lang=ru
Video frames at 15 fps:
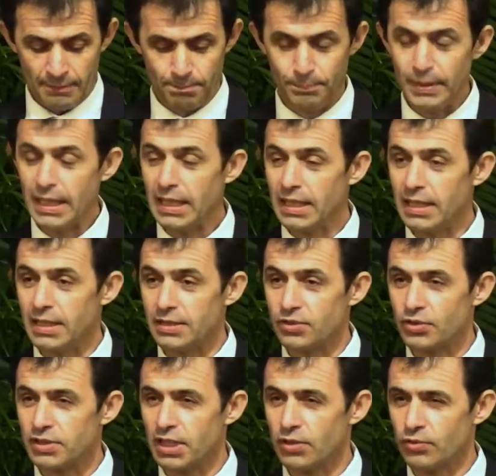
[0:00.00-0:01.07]
Пели, но
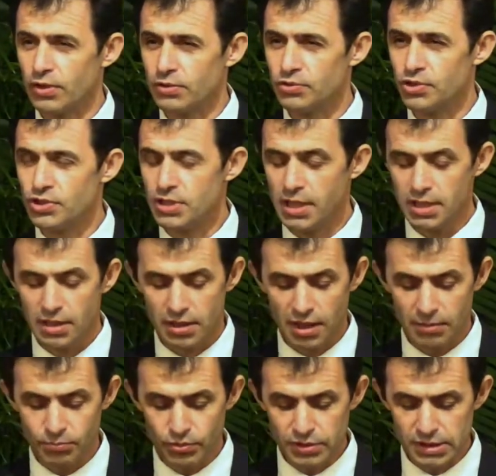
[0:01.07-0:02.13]
такое ощущение,
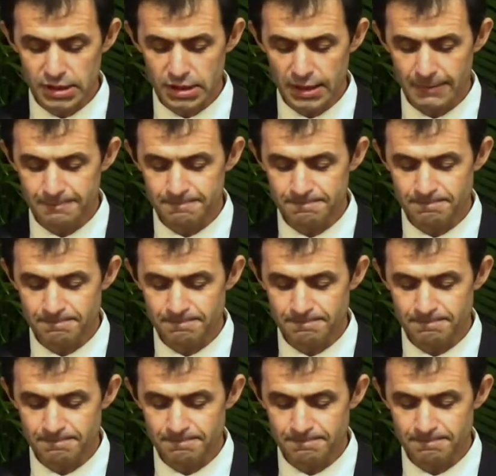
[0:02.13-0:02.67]
как будто